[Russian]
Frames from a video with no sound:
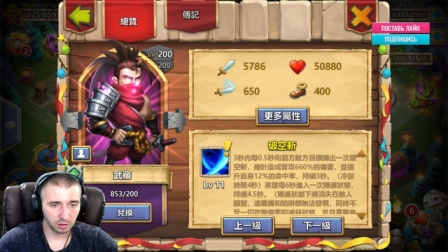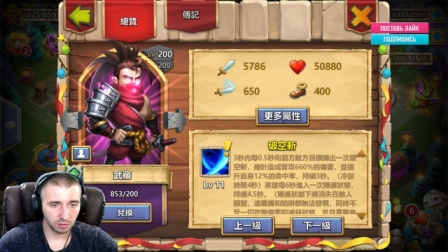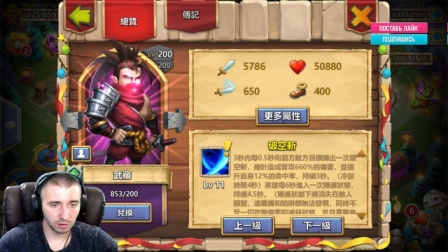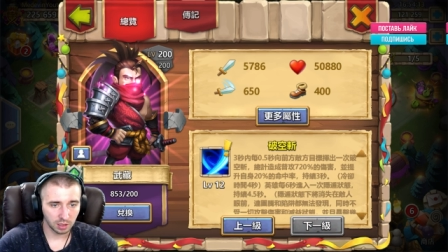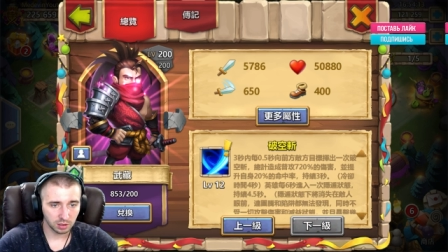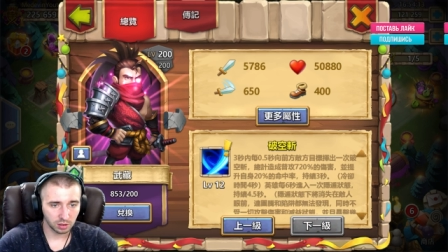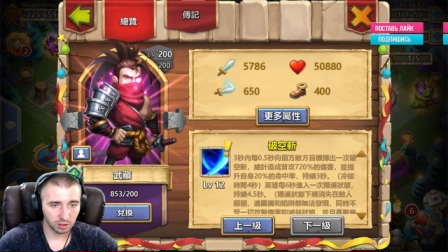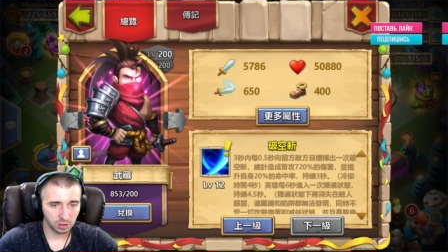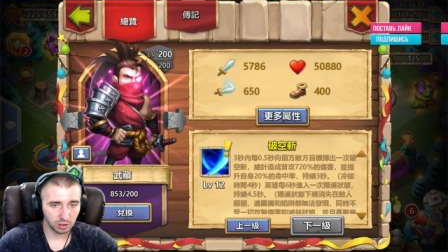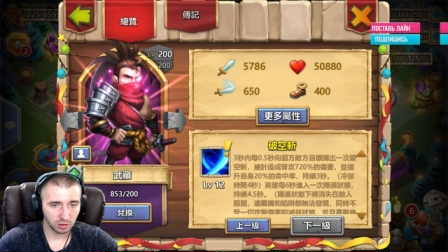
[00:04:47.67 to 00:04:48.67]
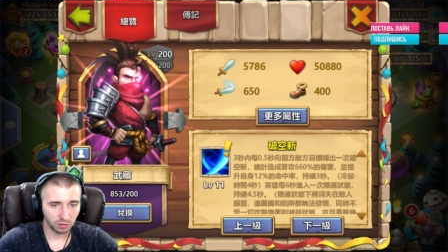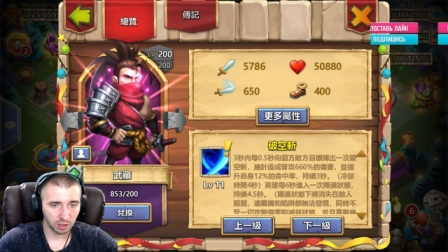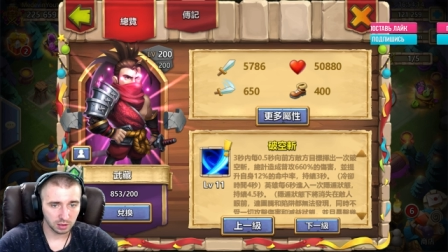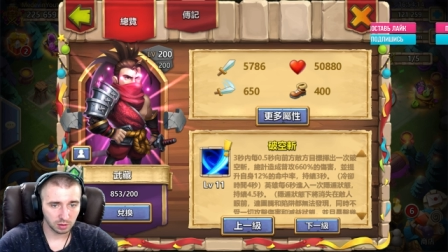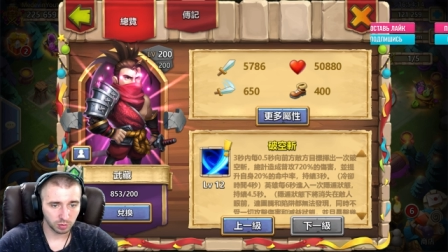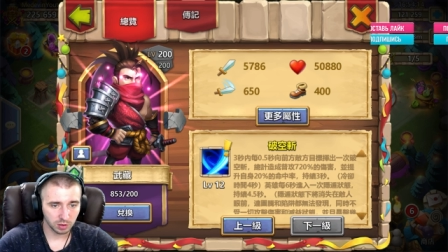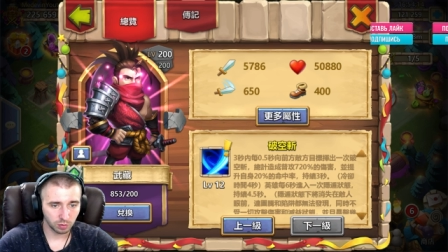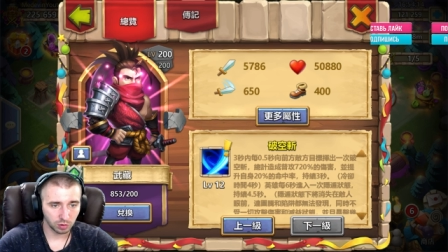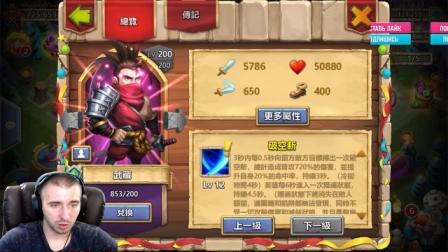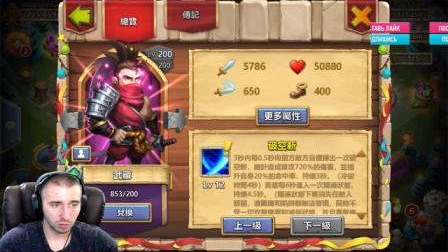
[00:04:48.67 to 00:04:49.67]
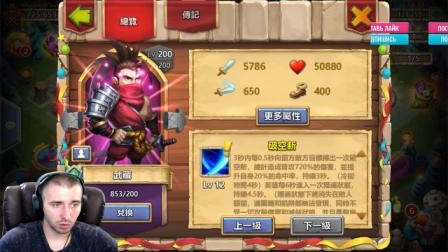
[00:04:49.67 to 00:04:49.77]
12, точнее 20, посмотрим,